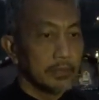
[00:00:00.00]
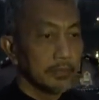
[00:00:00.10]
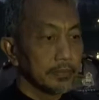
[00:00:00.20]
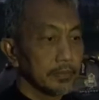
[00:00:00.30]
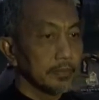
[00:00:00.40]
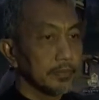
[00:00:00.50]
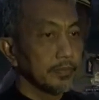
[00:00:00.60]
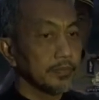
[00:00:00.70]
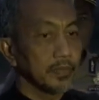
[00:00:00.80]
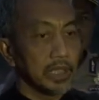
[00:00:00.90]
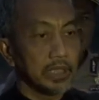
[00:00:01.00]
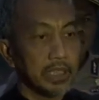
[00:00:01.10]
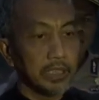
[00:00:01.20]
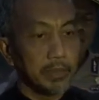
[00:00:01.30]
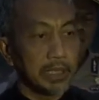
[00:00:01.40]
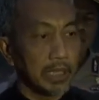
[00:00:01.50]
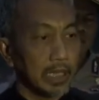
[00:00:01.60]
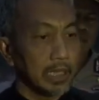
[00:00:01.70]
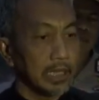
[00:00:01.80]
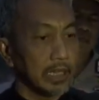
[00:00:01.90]
rata-rata Pak jadi banyak
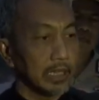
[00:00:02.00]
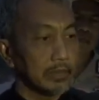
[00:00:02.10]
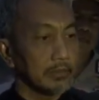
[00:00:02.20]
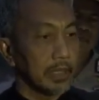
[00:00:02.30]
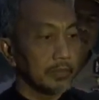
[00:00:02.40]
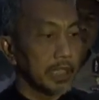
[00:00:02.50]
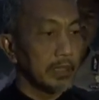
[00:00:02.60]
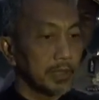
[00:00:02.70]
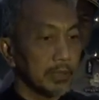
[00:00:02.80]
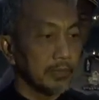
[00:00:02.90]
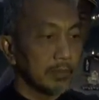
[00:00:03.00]
hal yang eh, menjadi penyebab.